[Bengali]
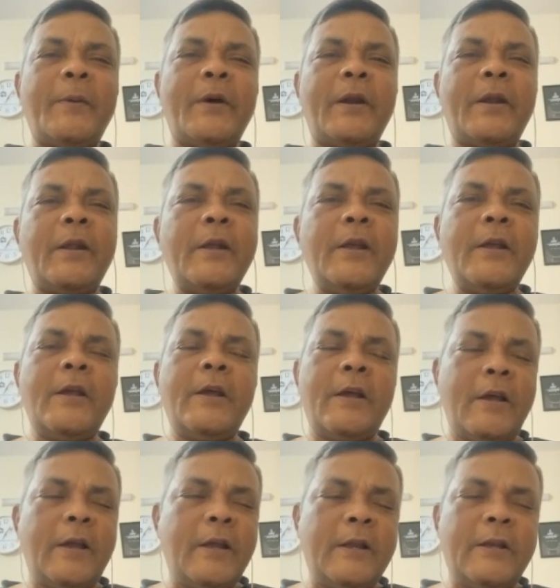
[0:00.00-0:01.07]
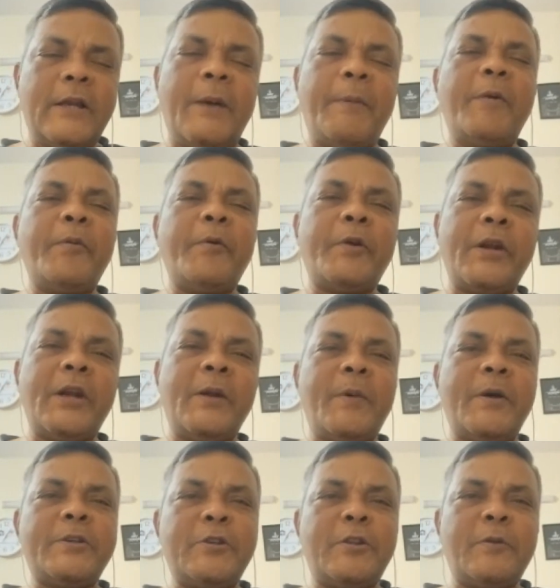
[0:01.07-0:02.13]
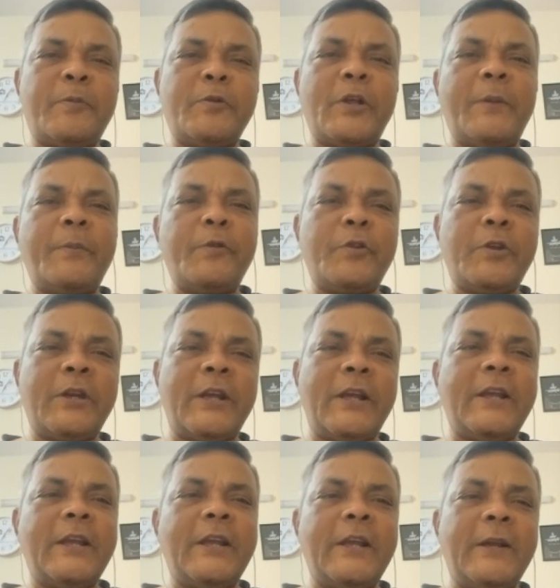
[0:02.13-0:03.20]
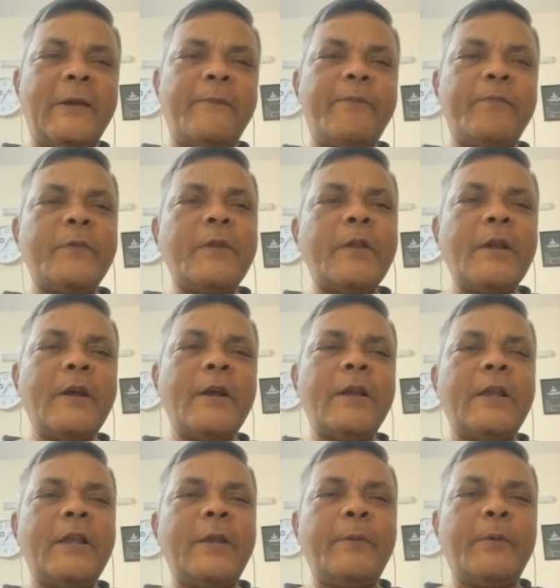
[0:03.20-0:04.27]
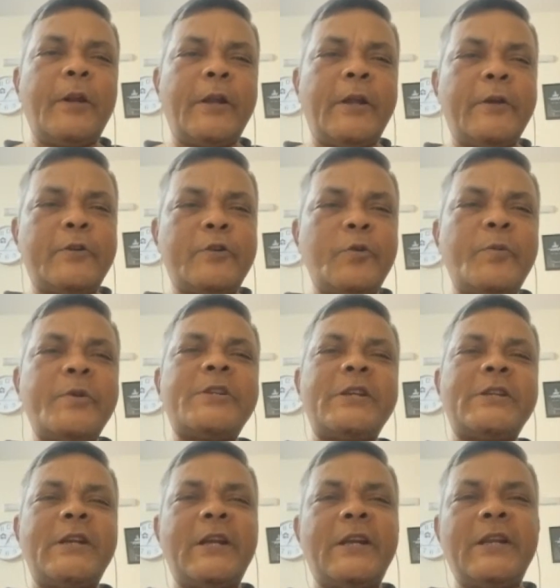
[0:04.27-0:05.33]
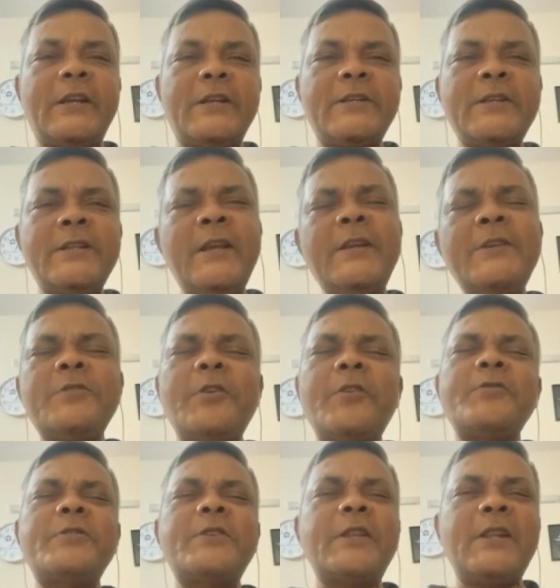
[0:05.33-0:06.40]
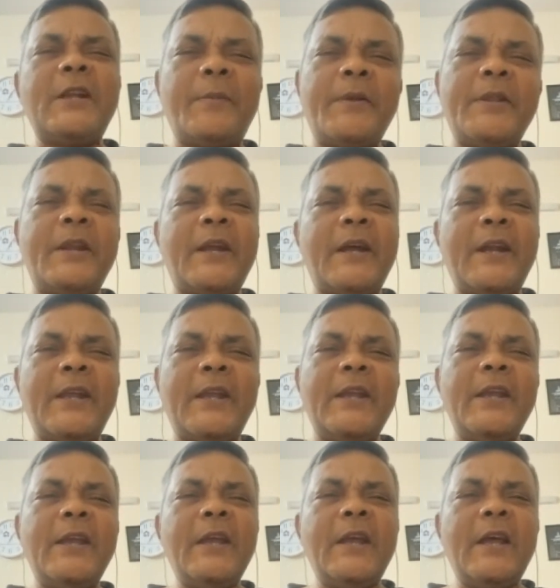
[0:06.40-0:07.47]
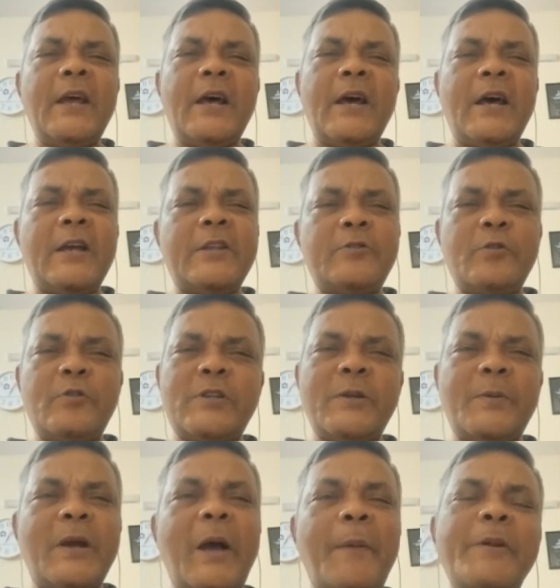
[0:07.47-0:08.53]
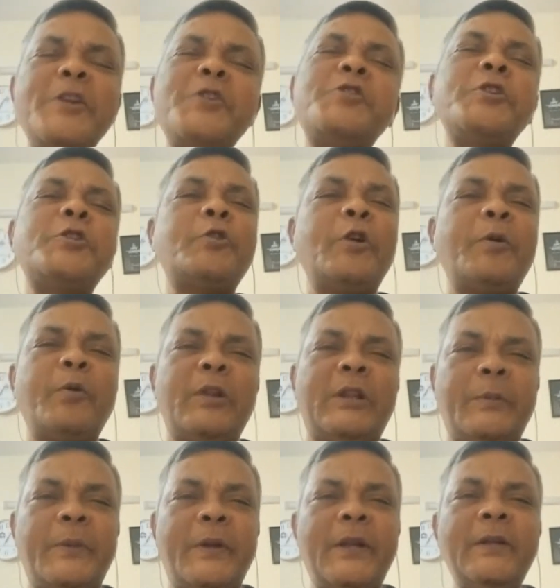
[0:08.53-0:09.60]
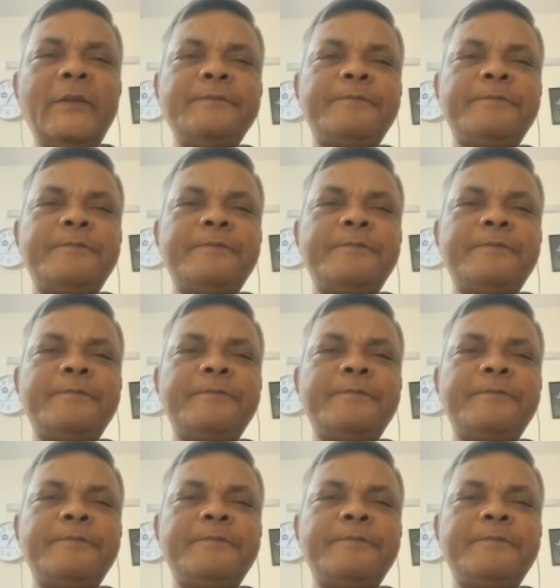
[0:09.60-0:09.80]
আবার এই দামি ভোটে নির্বাচিত প্রধানমন্ত্রীকে গিয়ে কি বলে শুভেচ্ছা জানিয়ে আসে এই সংস্কৃতি আমাদের এখানে চলছে এবং আমি নিশ্চিত করে বলতে পারি